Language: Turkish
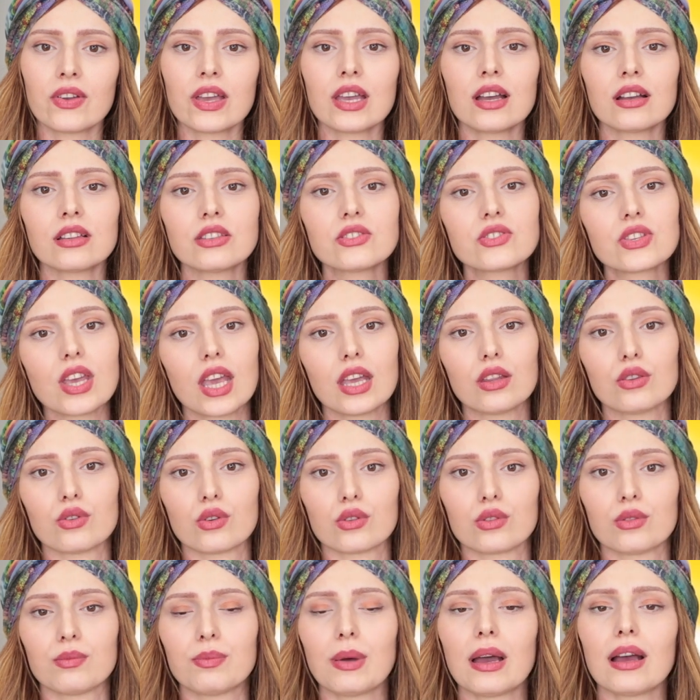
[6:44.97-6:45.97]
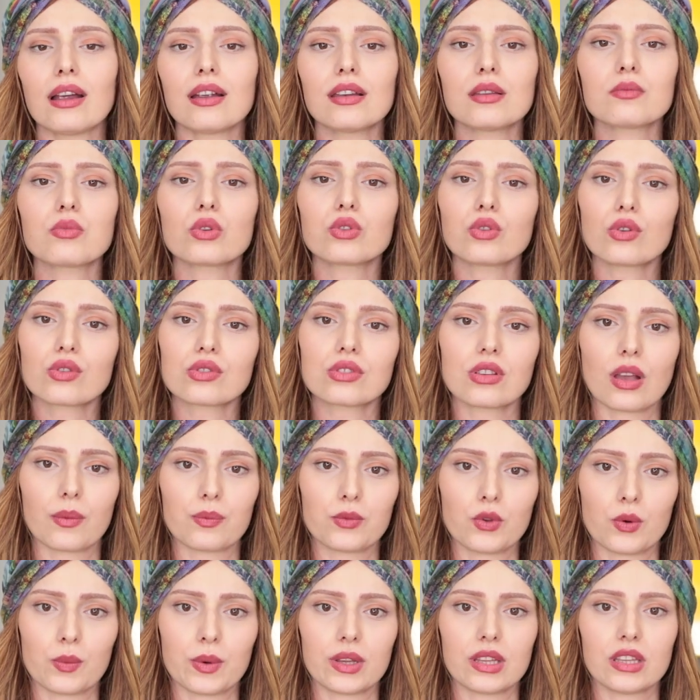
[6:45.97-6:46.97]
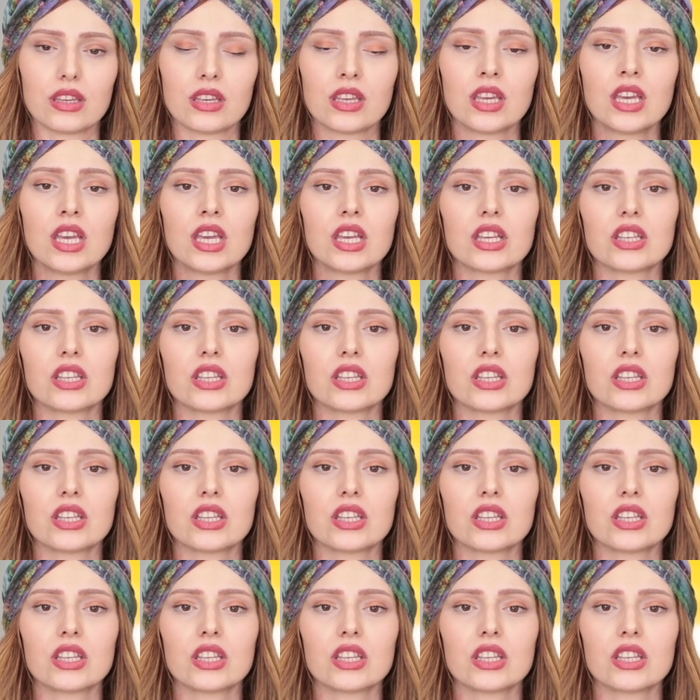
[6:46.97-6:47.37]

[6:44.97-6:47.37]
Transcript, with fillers: ve hani şey diyordu ben hani botoks yaptım hani